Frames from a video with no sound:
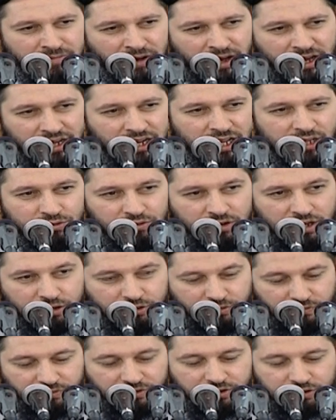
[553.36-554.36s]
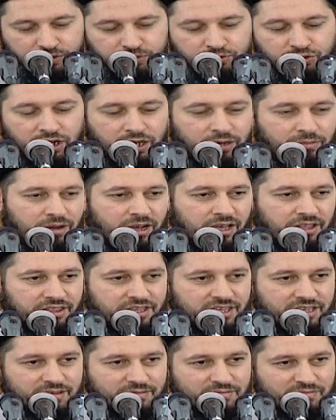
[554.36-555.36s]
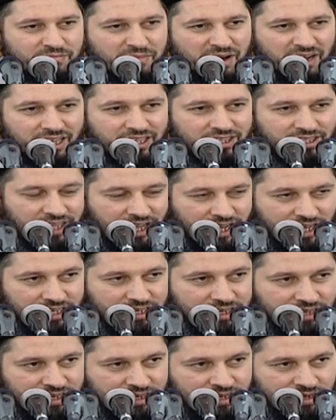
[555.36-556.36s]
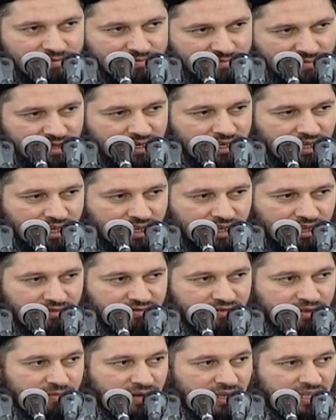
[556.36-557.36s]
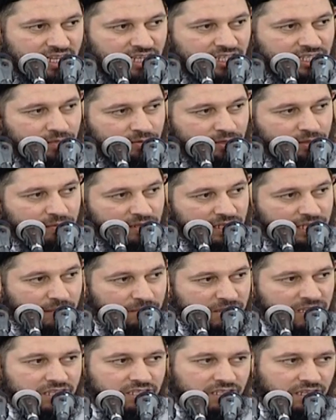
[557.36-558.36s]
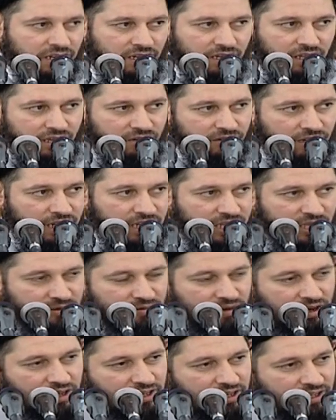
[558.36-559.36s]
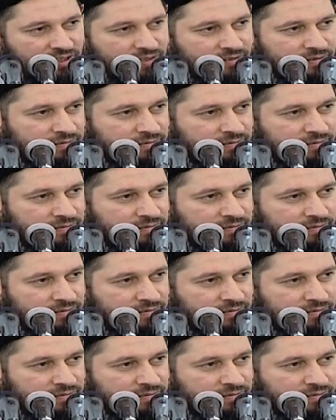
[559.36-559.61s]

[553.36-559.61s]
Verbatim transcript: قرأت لكم في الأسبوع الماضي مقطعا منها فيما يرتبط بالنبي صلى الله عليه وآله